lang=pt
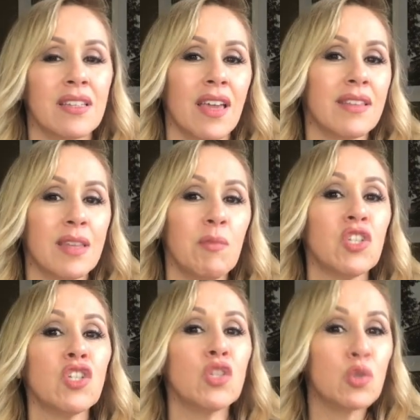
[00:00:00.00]
que é tema
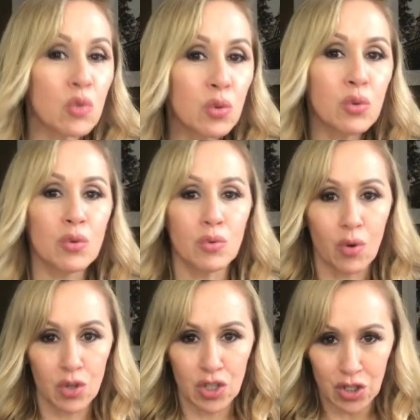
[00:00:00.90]
de estudo
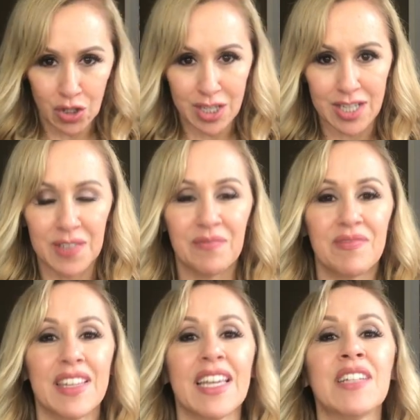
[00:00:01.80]
hoje em dia,
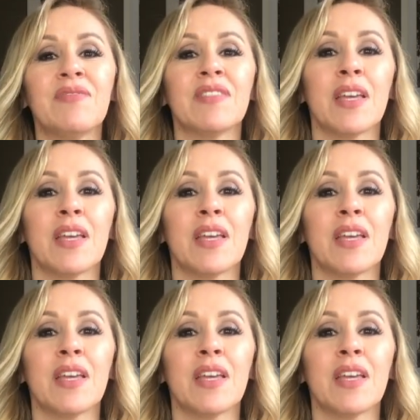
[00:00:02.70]
né?